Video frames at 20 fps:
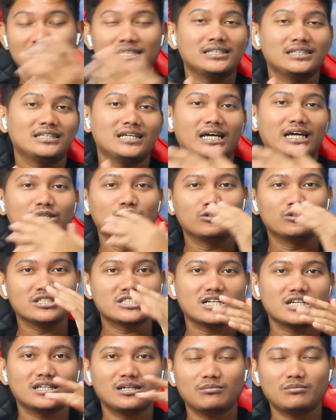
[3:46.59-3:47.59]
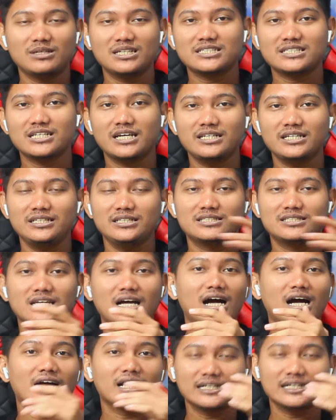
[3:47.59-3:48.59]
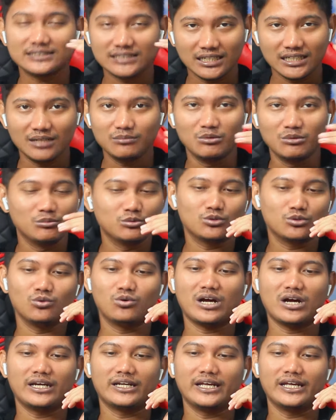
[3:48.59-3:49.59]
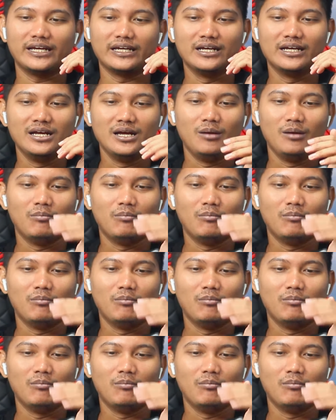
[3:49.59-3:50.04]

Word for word: Kita Indonesia dan Malaysia ini sangat-sangat membutuhkan geng.